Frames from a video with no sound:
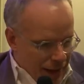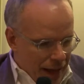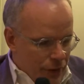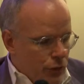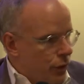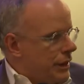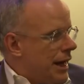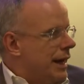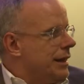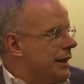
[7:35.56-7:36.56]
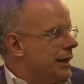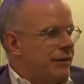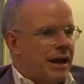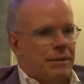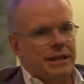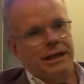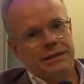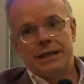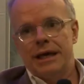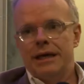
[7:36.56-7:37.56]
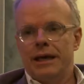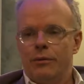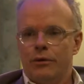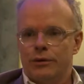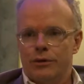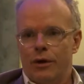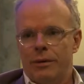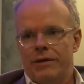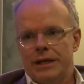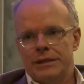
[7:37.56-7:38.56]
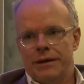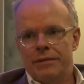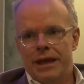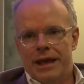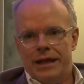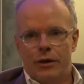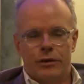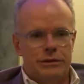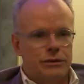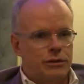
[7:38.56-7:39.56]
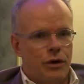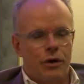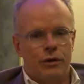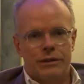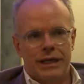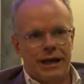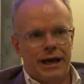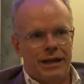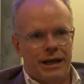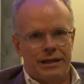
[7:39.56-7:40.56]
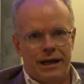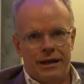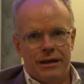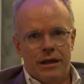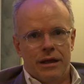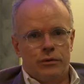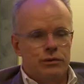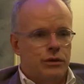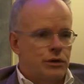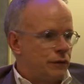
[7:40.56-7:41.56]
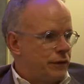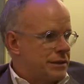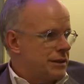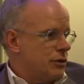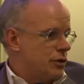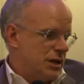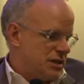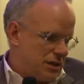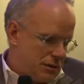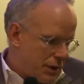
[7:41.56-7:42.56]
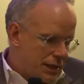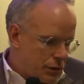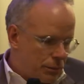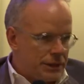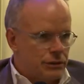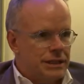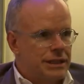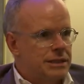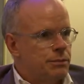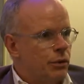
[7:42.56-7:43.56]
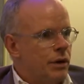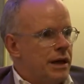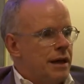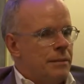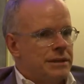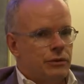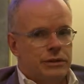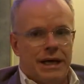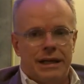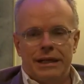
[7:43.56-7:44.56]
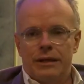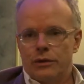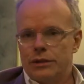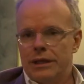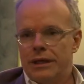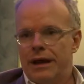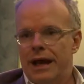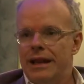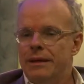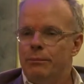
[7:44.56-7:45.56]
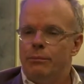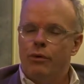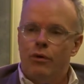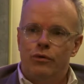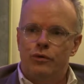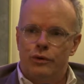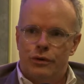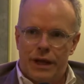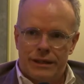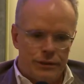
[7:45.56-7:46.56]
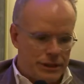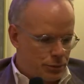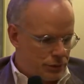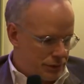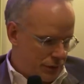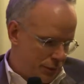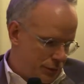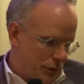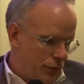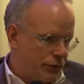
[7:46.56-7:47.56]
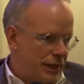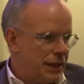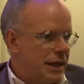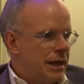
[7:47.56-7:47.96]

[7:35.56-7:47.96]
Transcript: a eu le lien à Enrique Villamatas, qui a écrit beaucoup sur Robert Walzer. Et donc, quand ils se sont rencontrés à Granada, tout ce que j'ai fait, c'est que je les ai rassemblés dans cette expo. Mais ce que ça a déclenché allait beaucoup au-delà de l'exposition, puisqu'en fait,